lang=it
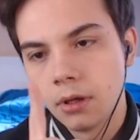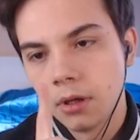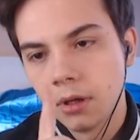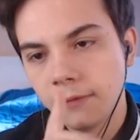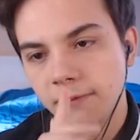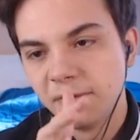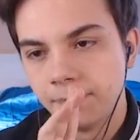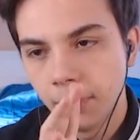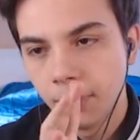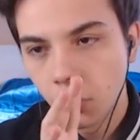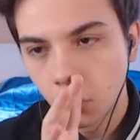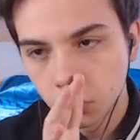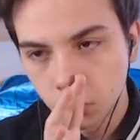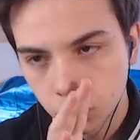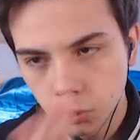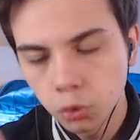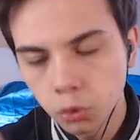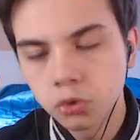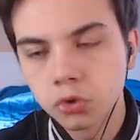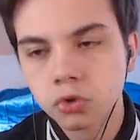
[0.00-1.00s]
Vi spiego
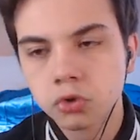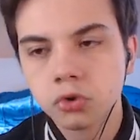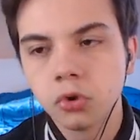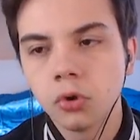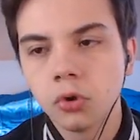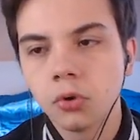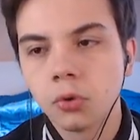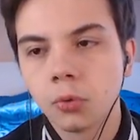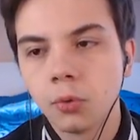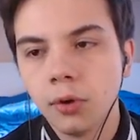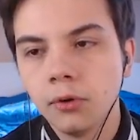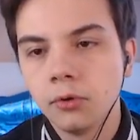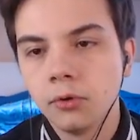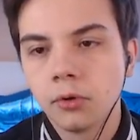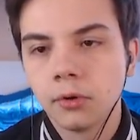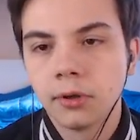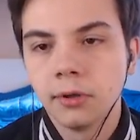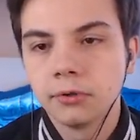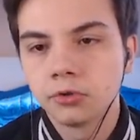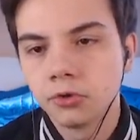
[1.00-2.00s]
tutto quello che